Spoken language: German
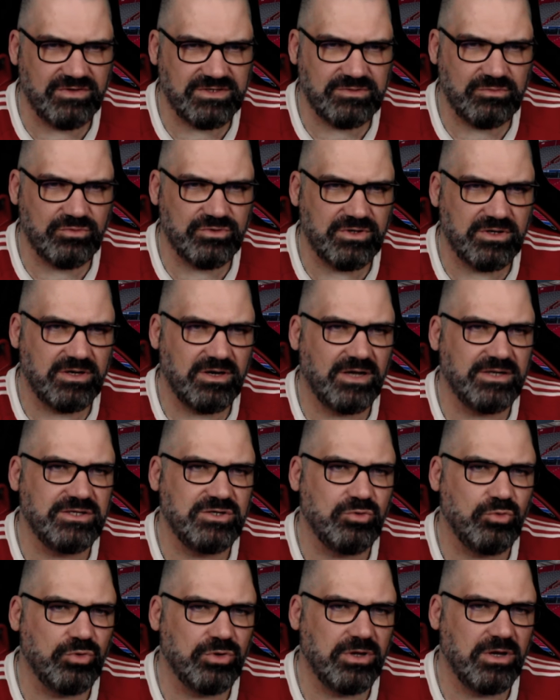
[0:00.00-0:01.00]
was wir unter
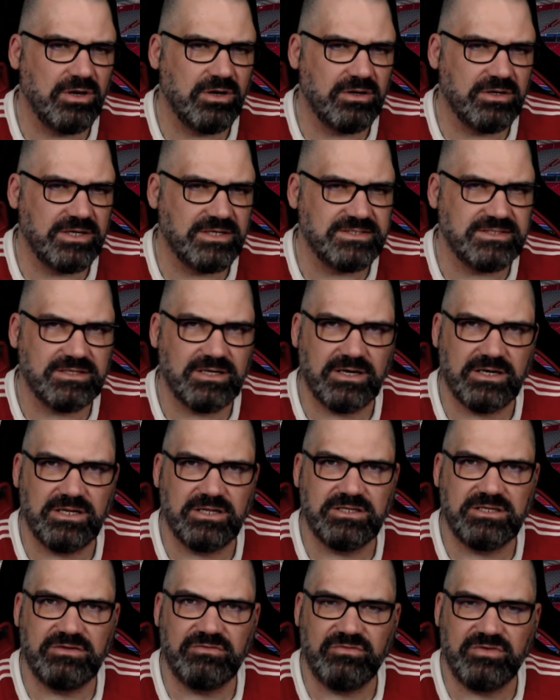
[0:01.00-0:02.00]
Guardiola jetzt ja
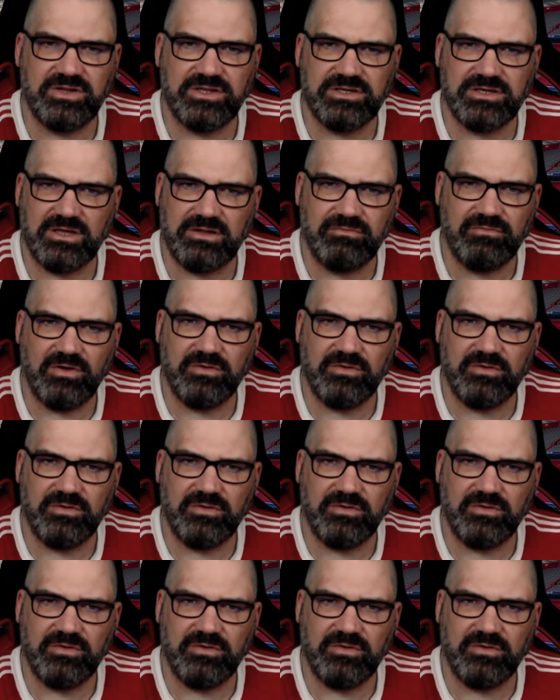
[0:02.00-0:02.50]
relativ wenig hatten,